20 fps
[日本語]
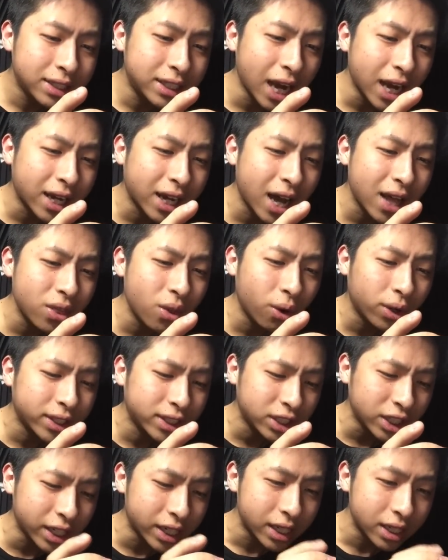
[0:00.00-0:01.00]
若干のお
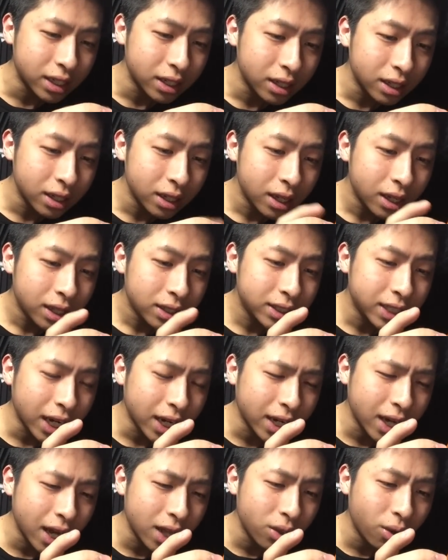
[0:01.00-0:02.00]
きつい。
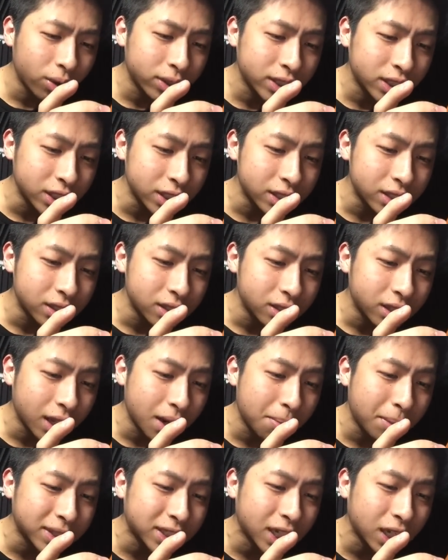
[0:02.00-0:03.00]
若干のおきつい。
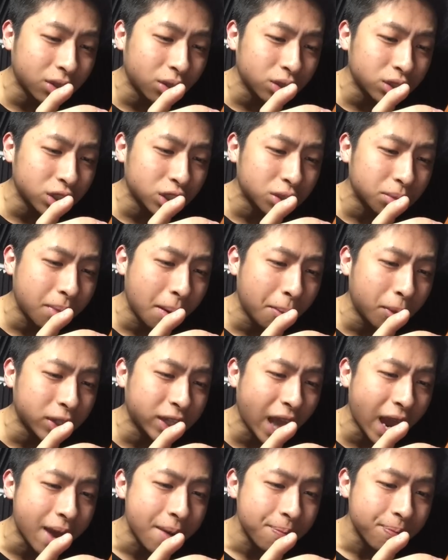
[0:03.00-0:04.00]
ただ、マスケット重視を
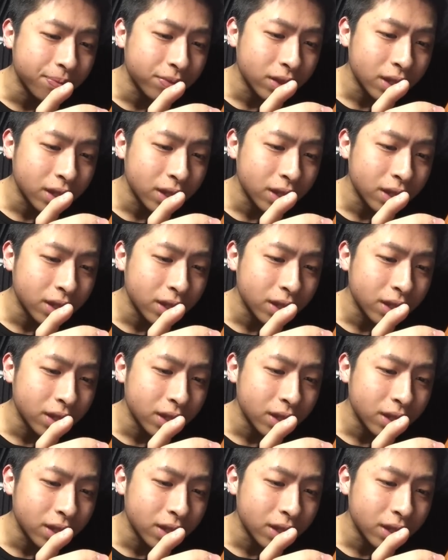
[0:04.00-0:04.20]
守りたい。